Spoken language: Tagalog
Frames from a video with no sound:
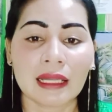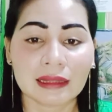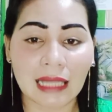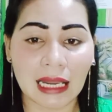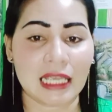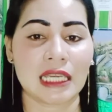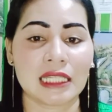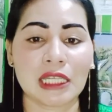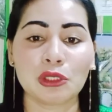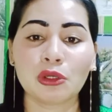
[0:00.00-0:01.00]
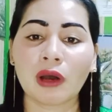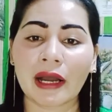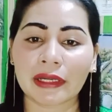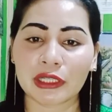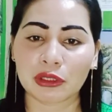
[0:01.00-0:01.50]
dalhin ninyo
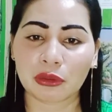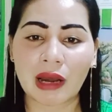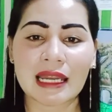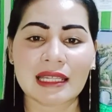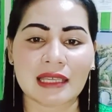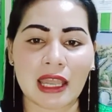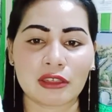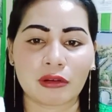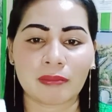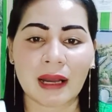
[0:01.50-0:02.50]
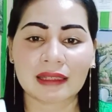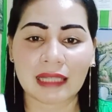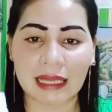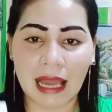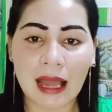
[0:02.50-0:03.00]
ang inyong wallet sa inyong
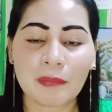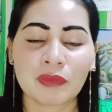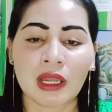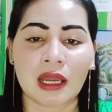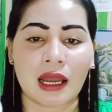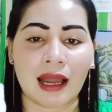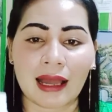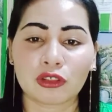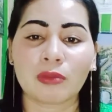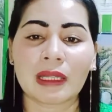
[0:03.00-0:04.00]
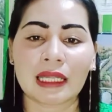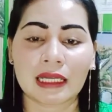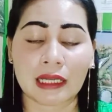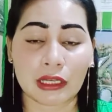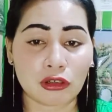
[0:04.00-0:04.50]
pagtaya at
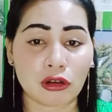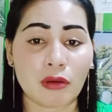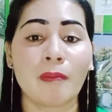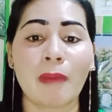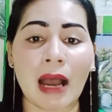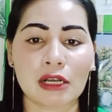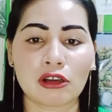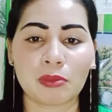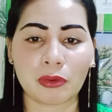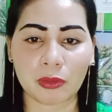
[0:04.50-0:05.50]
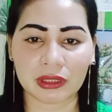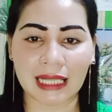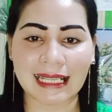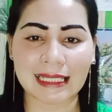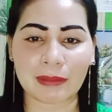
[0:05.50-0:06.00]
humiling kayo bago
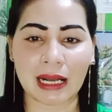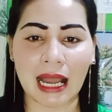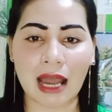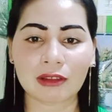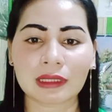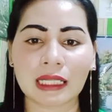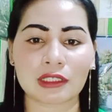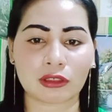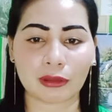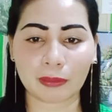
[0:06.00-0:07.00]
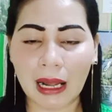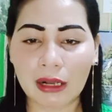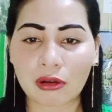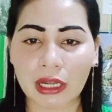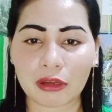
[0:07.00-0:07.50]
pumunta sa mga outlets or
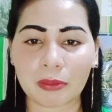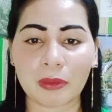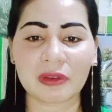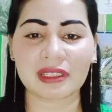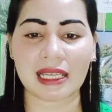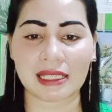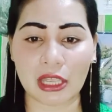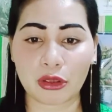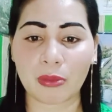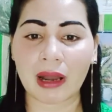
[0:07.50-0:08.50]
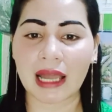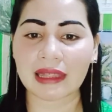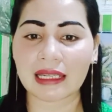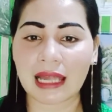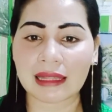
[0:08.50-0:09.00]
bago kayo pumunta sa inyong mga
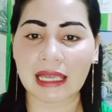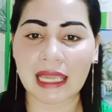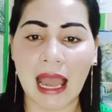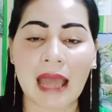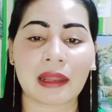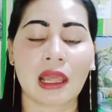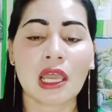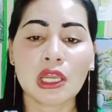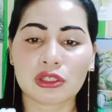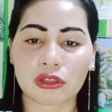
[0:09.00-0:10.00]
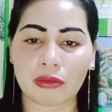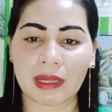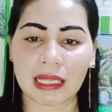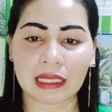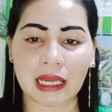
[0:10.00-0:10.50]
tinatayaan. So
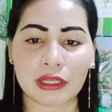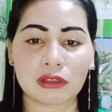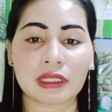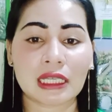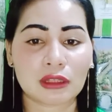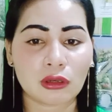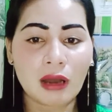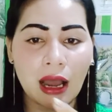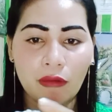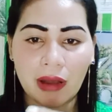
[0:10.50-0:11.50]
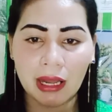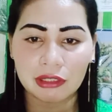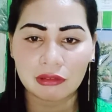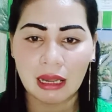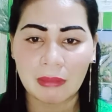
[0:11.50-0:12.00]
humiling kayo dito,
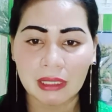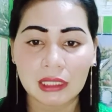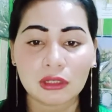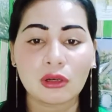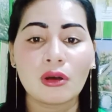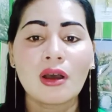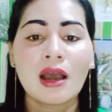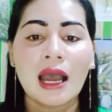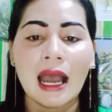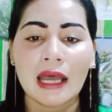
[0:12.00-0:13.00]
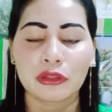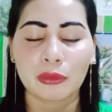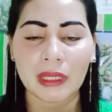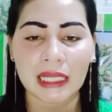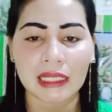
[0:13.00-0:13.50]
hawakan nyo lamang ito at
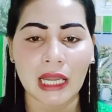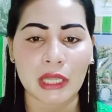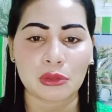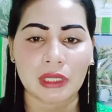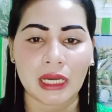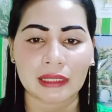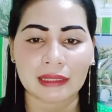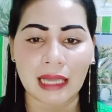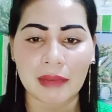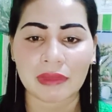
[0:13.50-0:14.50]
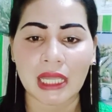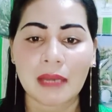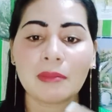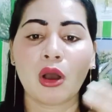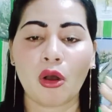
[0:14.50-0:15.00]
humiling kayo ng
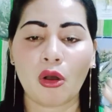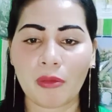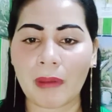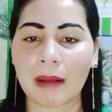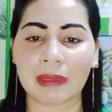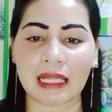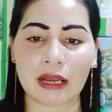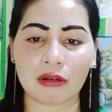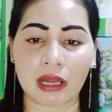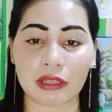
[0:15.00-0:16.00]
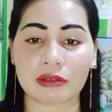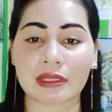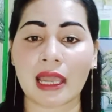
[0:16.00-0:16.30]
taimtim upang manalo kayo sa